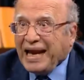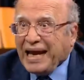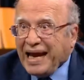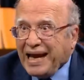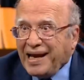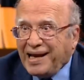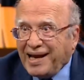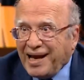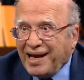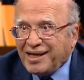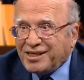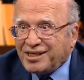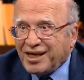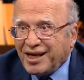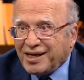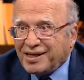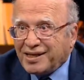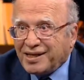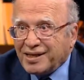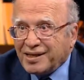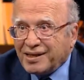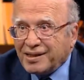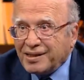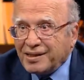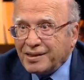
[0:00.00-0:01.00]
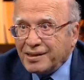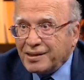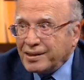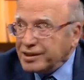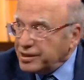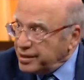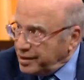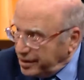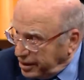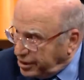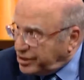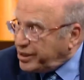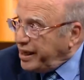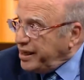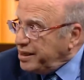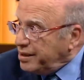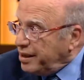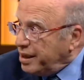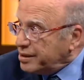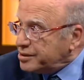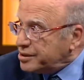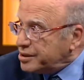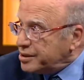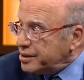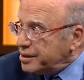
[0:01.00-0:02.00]
eyleyecektir. İşte
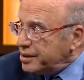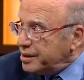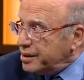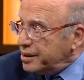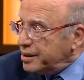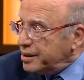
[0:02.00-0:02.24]
inanç. E,